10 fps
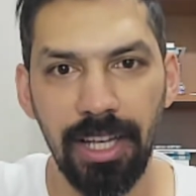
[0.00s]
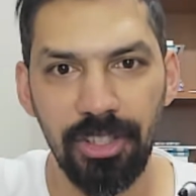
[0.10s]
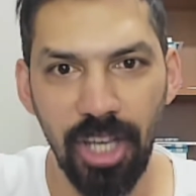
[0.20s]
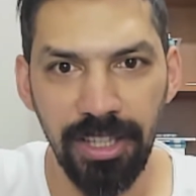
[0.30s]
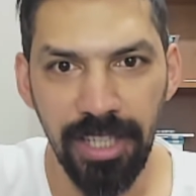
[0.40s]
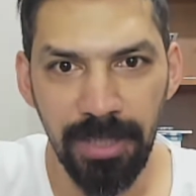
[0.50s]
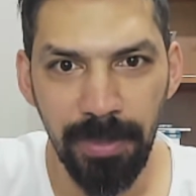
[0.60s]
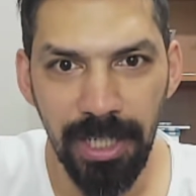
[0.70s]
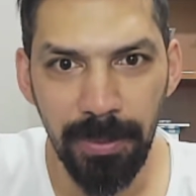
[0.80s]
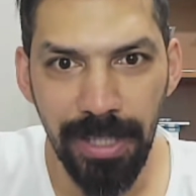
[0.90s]
Canlarım
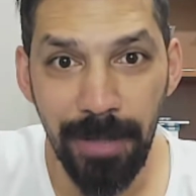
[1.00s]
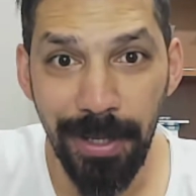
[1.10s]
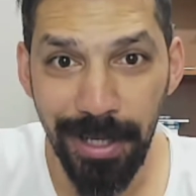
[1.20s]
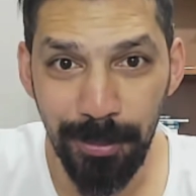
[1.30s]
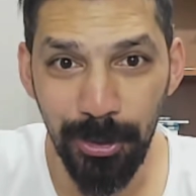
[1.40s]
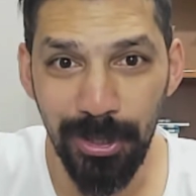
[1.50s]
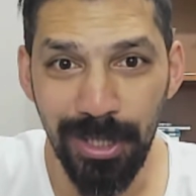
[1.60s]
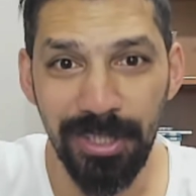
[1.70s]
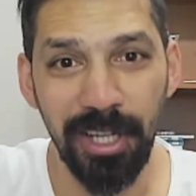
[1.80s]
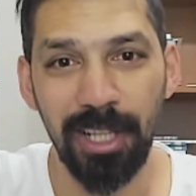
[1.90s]
merhabalar ben Emre
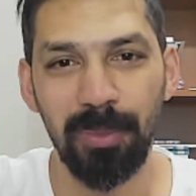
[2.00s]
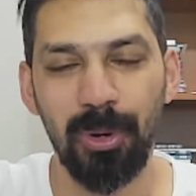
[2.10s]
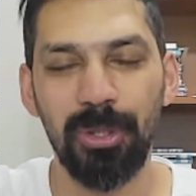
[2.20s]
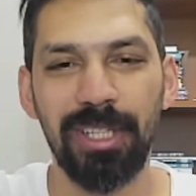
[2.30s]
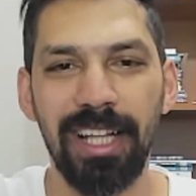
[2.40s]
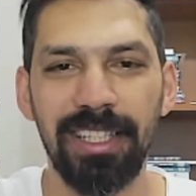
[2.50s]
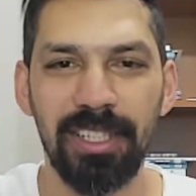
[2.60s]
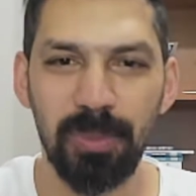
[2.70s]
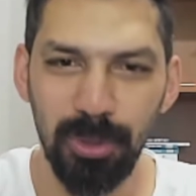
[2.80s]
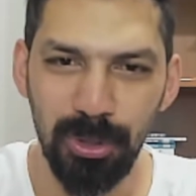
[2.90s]
Hocanız kanalıma hoş
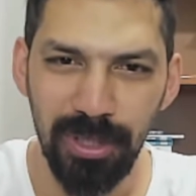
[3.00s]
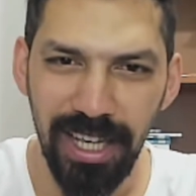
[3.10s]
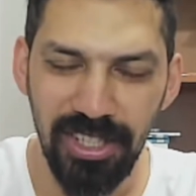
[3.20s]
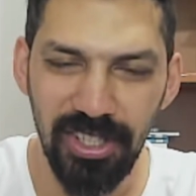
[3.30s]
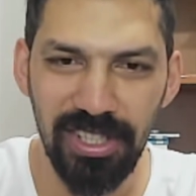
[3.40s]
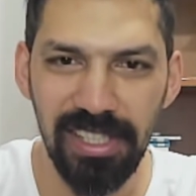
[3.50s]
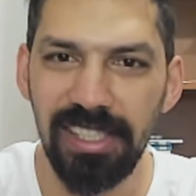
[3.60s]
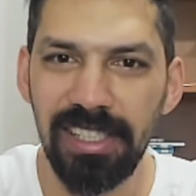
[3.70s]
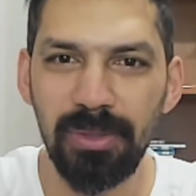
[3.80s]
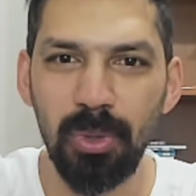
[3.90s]
geldiniz. Bugün
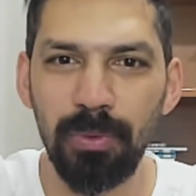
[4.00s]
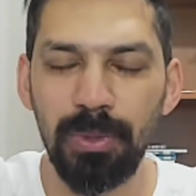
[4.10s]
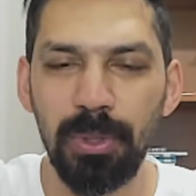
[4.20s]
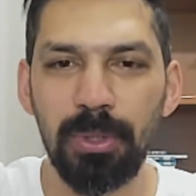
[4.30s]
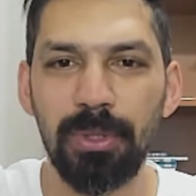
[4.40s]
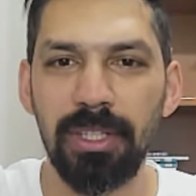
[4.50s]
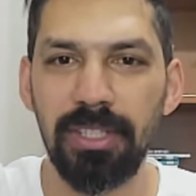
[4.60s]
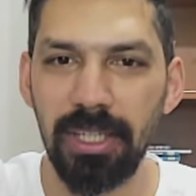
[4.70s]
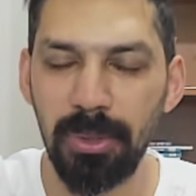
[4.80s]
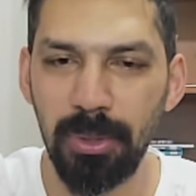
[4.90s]
eşitsizliğin son videosunda
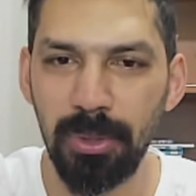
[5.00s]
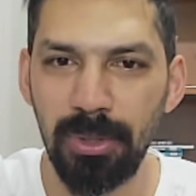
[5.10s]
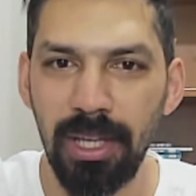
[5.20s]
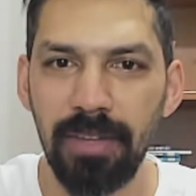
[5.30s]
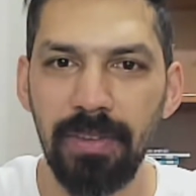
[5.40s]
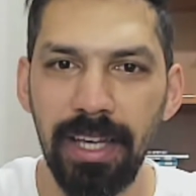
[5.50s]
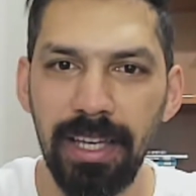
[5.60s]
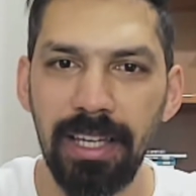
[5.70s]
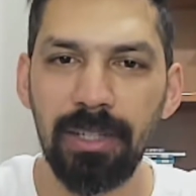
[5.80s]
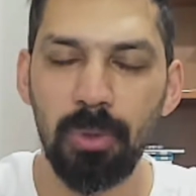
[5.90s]
çekiyoruz ve
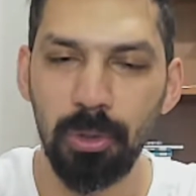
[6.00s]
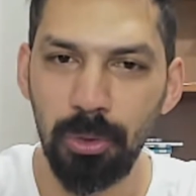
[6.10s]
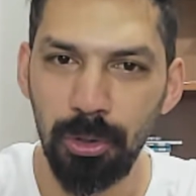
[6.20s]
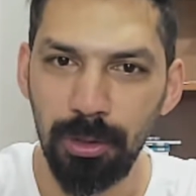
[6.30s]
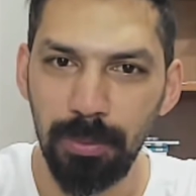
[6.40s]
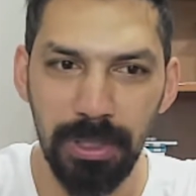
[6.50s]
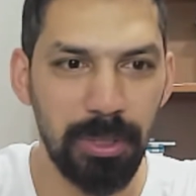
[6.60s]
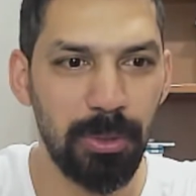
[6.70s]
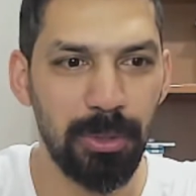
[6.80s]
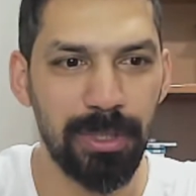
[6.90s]
konuyu
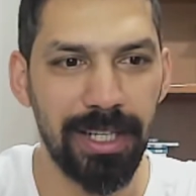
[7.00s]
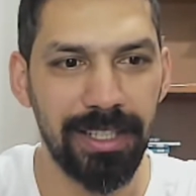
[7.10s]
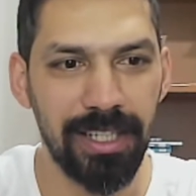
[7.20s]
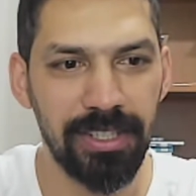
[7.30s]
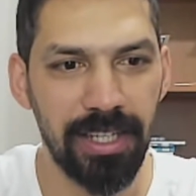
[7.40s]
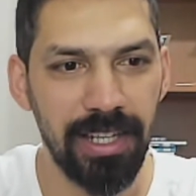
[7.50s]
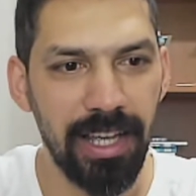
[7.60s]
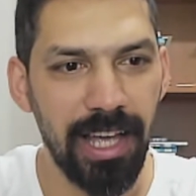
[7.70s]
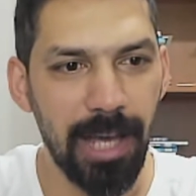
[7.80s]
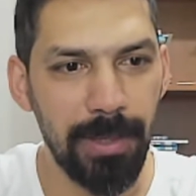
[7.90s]
bitiriyoruz arkadaşlar.
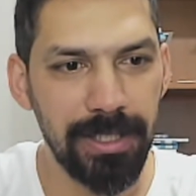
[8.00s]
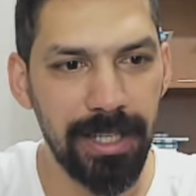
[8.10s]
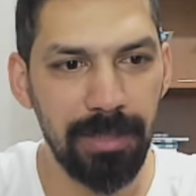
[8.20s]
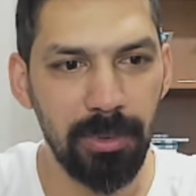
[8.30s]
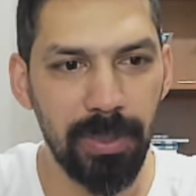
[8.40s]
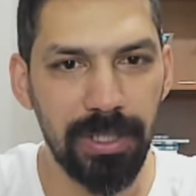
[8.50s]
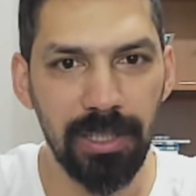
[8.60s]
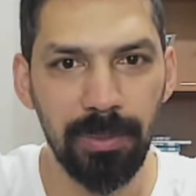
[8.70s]
Hemen gelin bir bakalım